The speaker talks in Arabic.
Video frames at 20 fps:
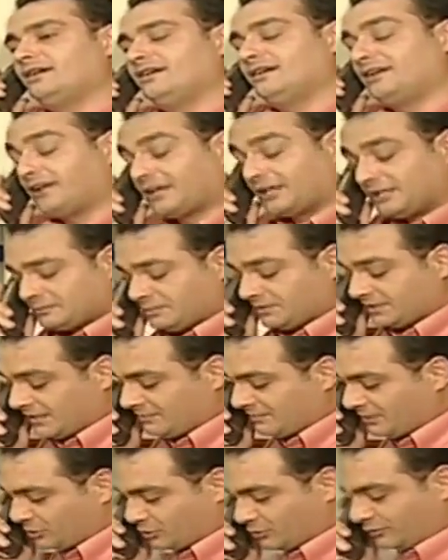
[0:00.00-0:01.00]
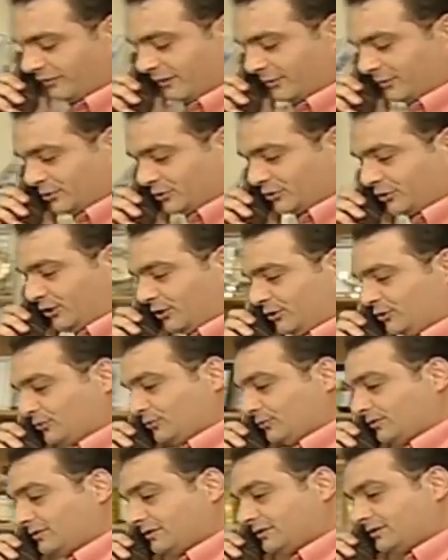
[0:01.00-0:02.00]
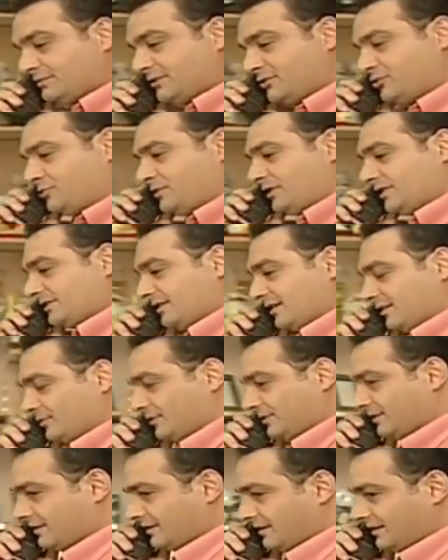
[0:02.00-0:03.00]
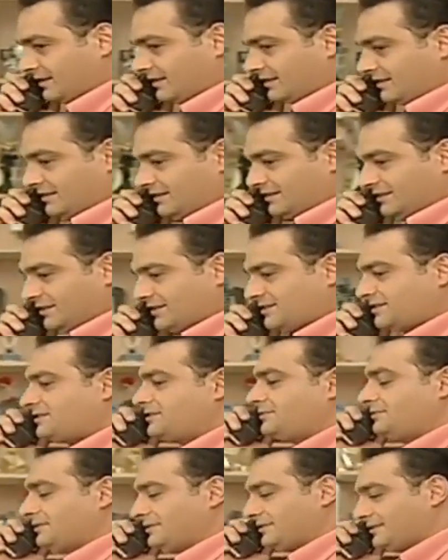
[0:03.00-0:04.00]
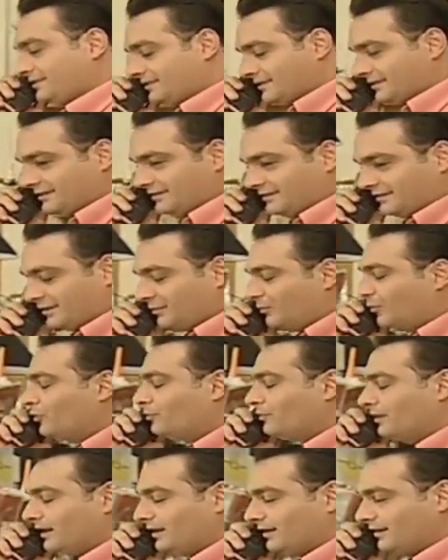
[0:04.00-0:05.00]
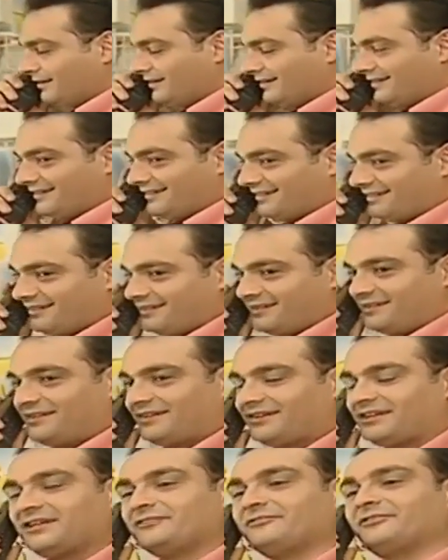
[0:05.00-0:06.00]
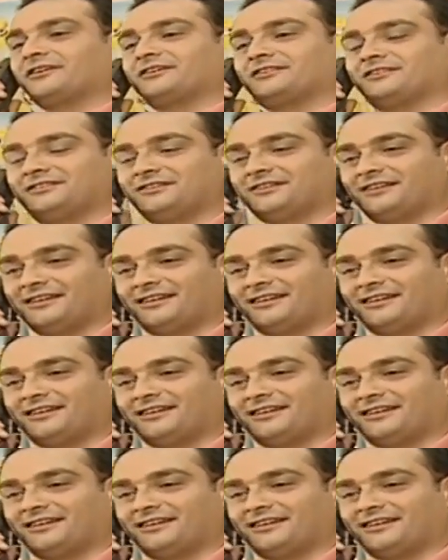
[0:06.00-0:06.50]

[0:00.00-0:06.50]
أنا كنت متأمل اشوف هالوش الحلو بس شو بدنا نساوي؟ نصيب المهم هلا كيفك انت؟